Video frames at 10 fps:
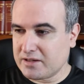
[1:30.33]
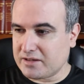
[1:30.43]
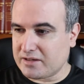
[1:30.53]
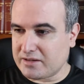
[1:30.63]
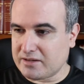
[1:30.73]

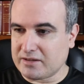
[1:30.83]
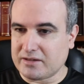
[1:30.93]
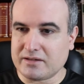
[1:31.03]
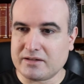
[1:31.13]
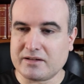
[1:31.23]

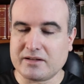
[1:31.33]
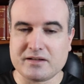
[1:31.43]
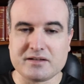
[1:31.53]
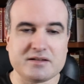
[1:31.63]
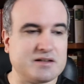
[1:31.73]

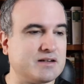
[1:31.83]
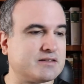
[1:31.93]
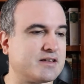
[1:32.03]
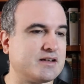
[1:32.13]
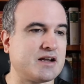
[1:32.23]
el,
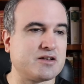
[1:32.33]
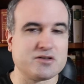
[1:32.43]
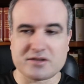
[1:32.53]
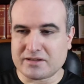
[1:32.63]
escenario